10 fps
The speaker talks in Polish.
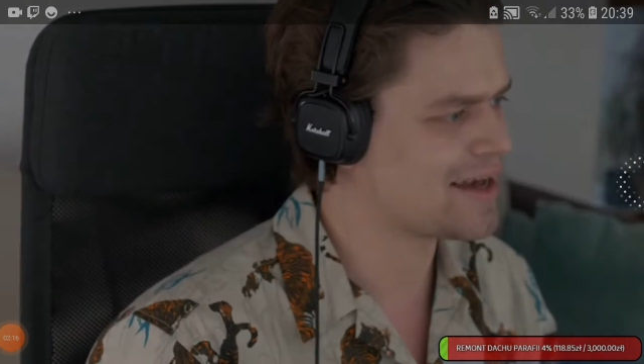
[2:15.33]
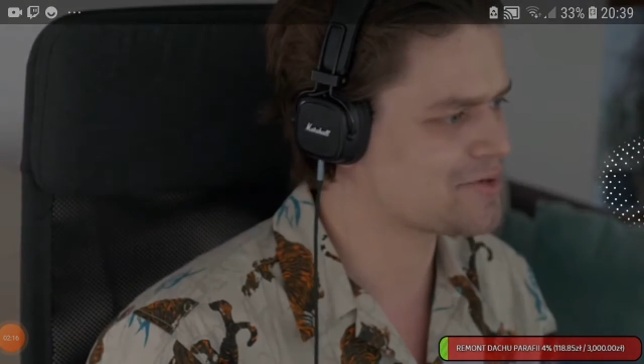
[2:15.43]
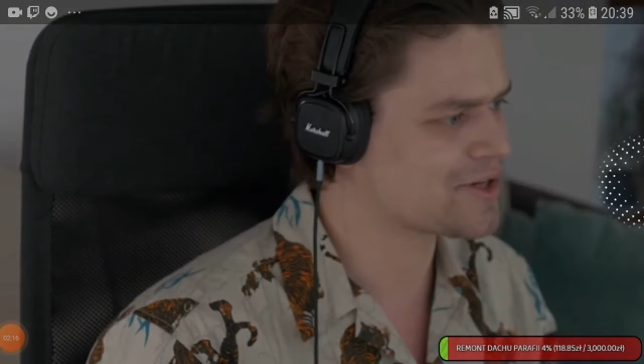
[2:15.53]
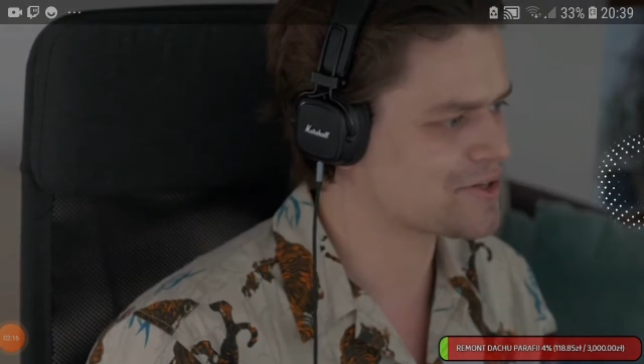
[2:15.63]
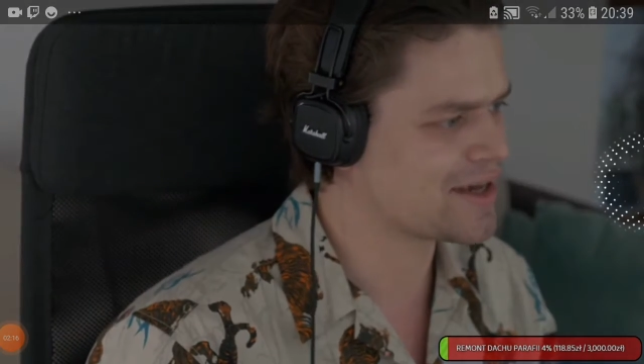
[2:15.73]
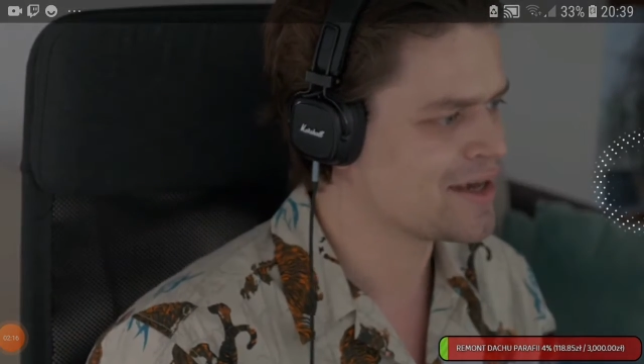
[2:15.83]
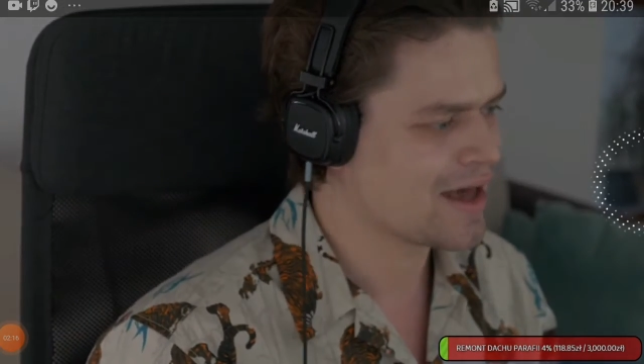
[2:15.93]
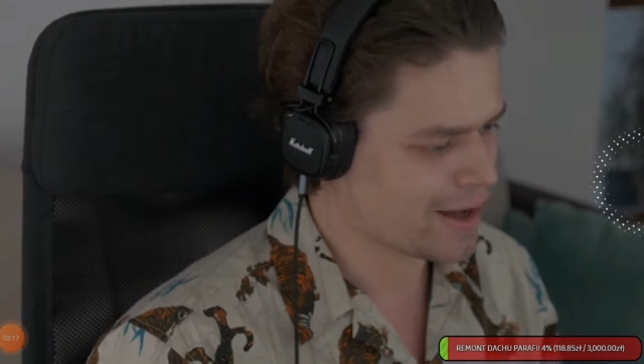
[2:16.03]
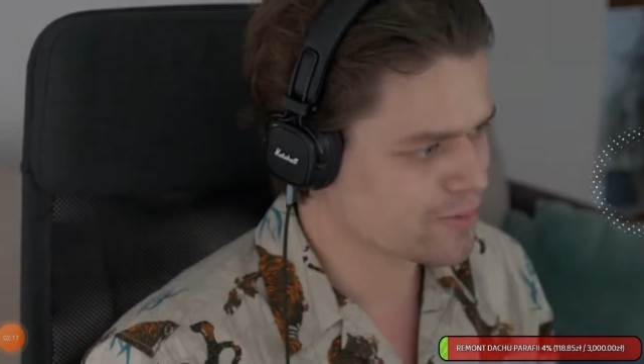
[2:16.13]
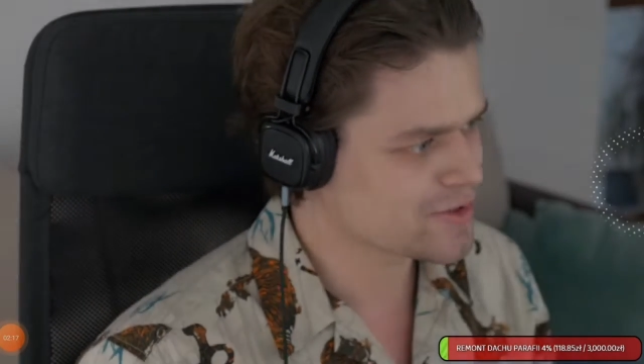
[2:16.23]
za przejażdżkę
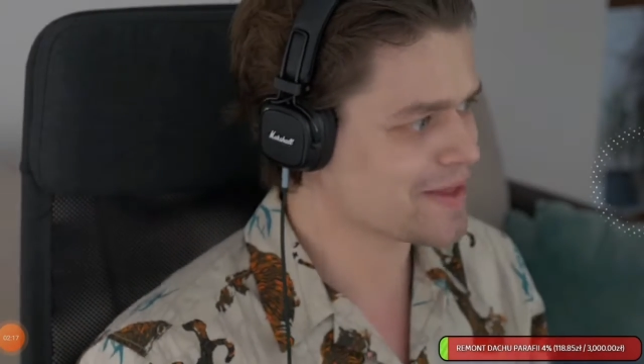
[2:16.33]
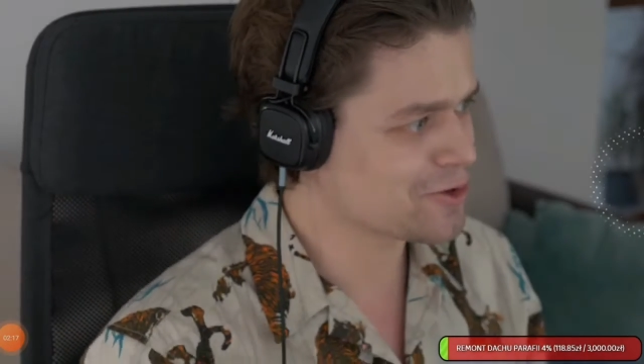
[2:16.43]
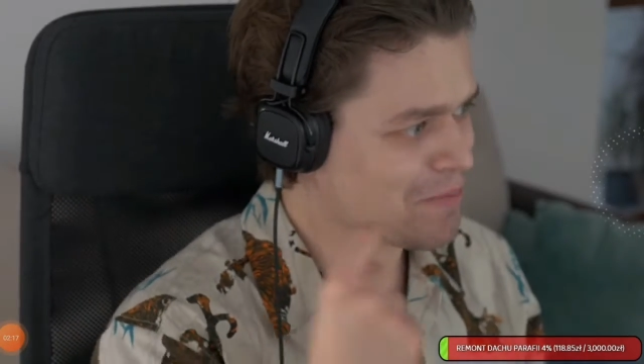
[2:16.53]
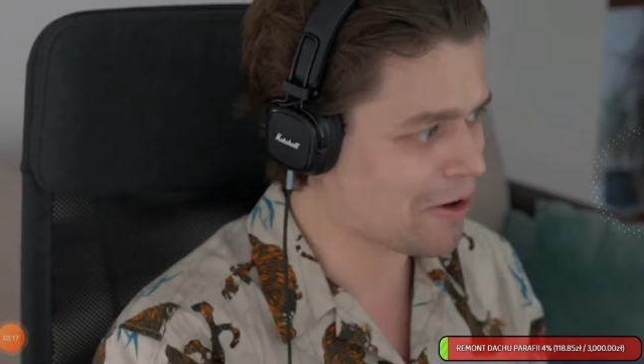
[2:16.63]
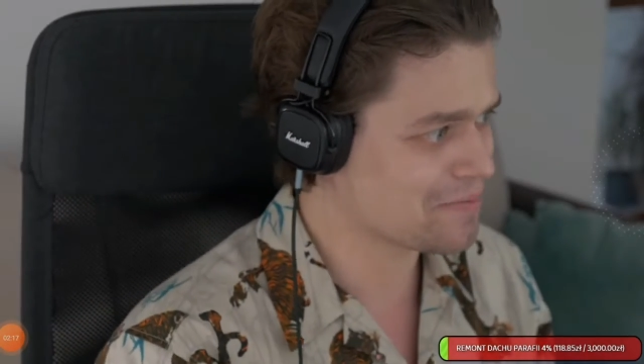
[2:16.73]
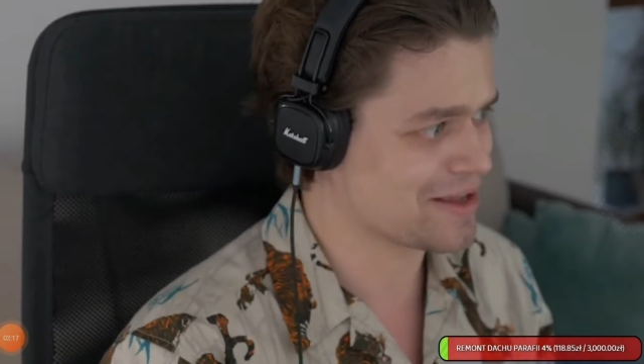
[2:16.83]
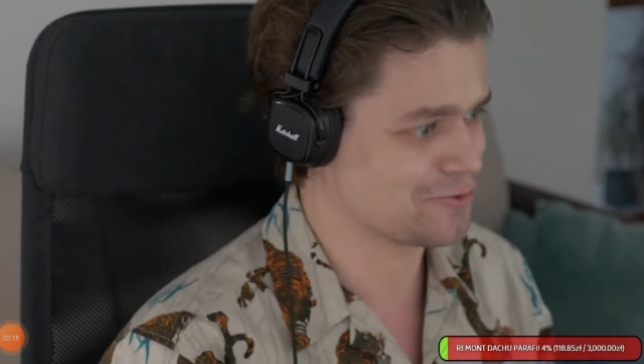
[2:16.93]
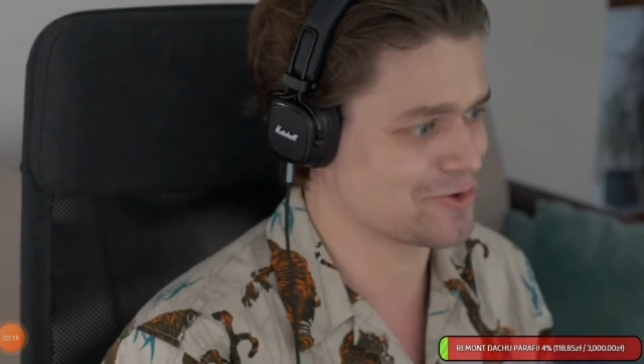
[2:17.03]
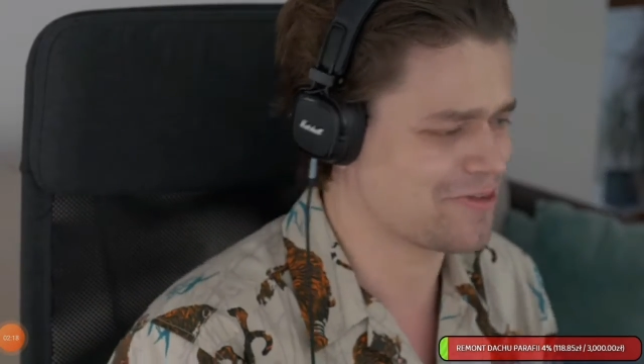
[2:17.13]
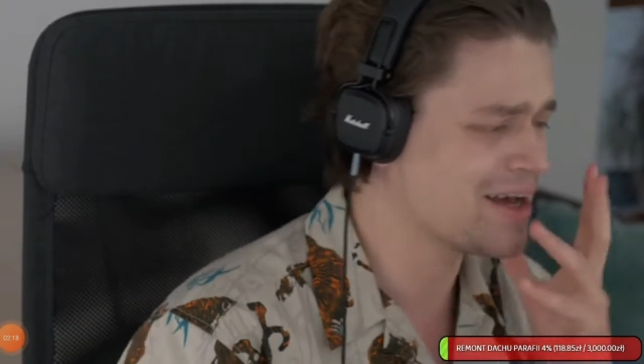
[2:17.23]
autobusem, na którym miałem
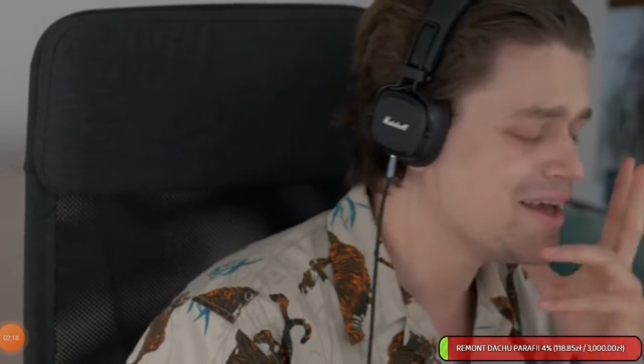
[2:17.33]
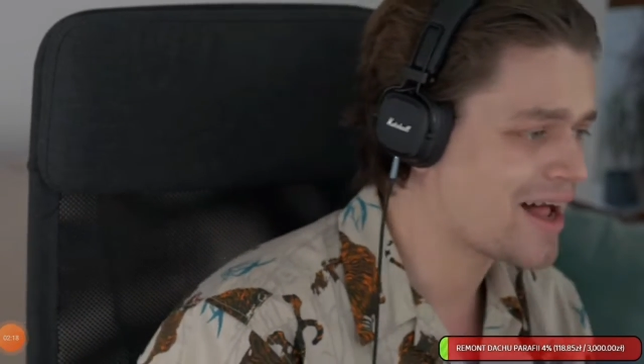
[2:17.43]
bilet, kuźwa,